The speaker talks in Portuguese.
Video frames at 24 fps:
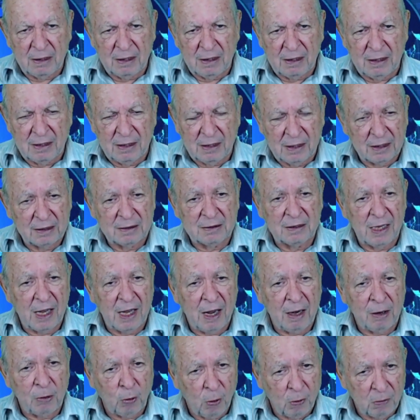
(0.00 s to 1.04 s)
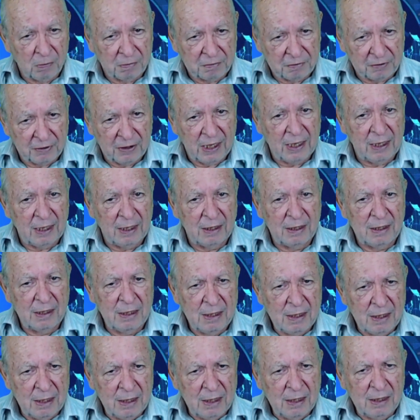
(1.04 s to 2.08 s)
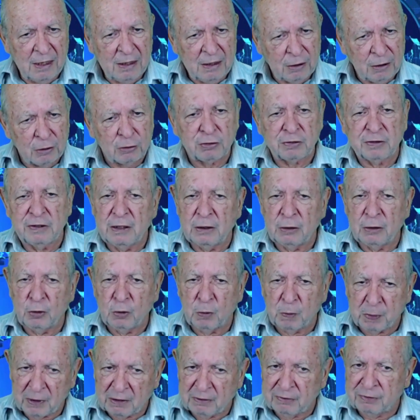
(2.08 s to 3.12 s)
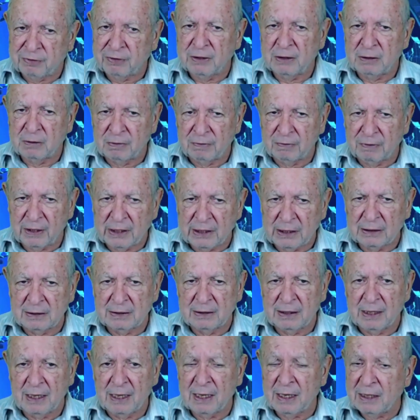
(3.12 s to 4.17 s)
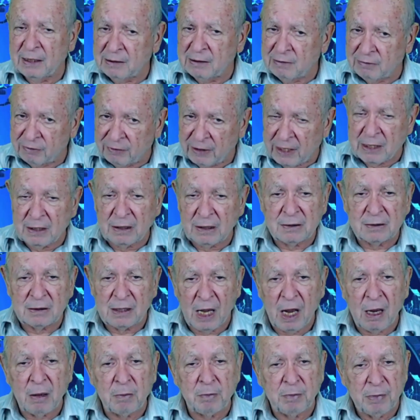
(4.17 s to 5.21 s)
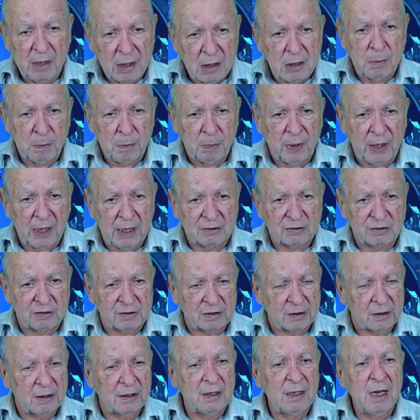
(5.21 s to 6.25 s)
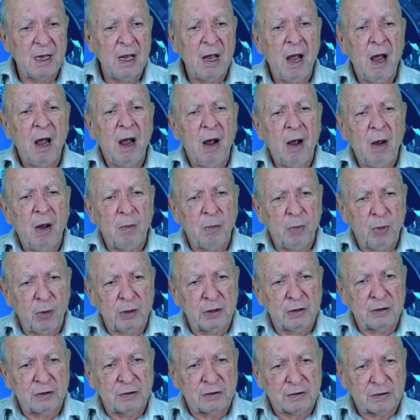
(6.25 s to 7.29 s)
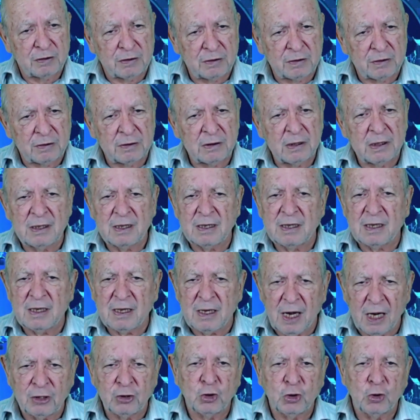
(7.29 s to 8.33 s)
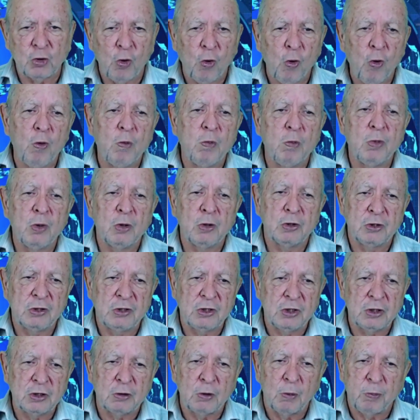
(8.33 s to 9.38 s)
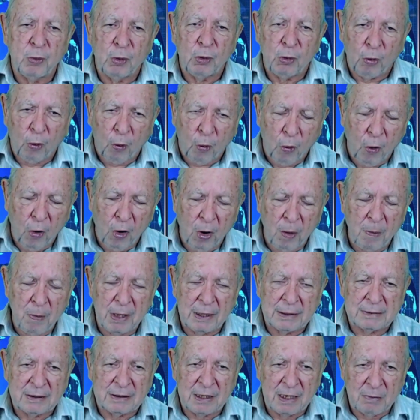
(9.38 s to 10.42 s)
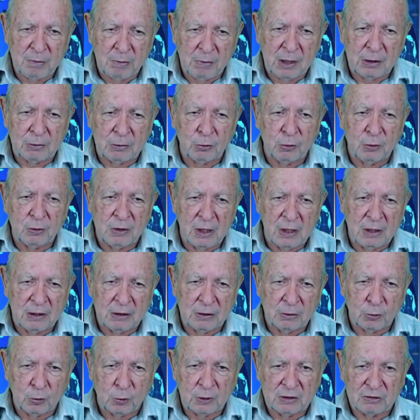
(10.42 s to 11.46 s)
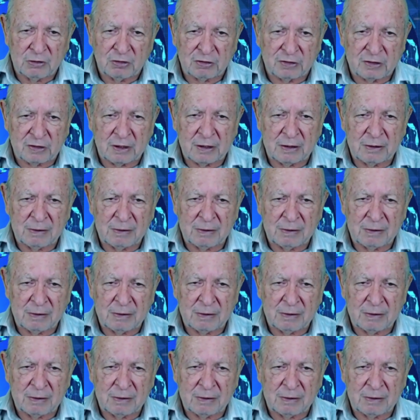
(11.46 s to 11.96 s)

E andar com fé. Eu sei que o prefeito vai andar e vai andar bem depressa, pois Cachorro mordido por cobra tem medo de linguiça.